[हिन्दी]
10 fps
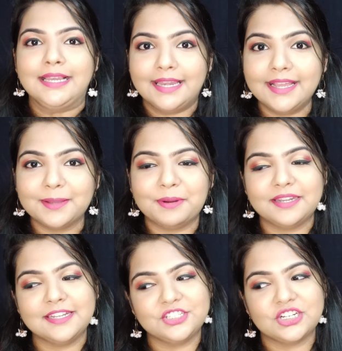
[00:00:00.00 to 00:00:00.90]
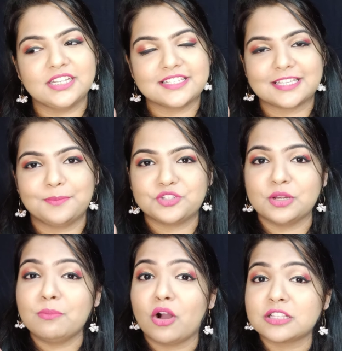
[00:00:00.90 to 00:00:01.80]
लिंक मैं नीचे
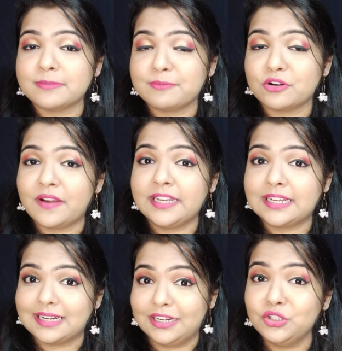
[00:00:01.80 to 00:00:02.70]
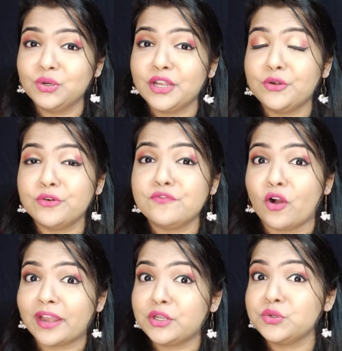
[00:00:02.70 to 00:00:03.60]
डिस्क्रिप्शन बॉक्स में प्रोवाइड कर दूंगी डोंट
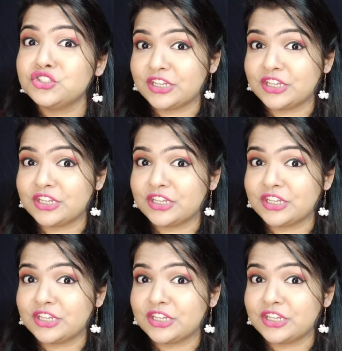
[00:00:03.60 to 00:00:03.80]
फॉरगेट टू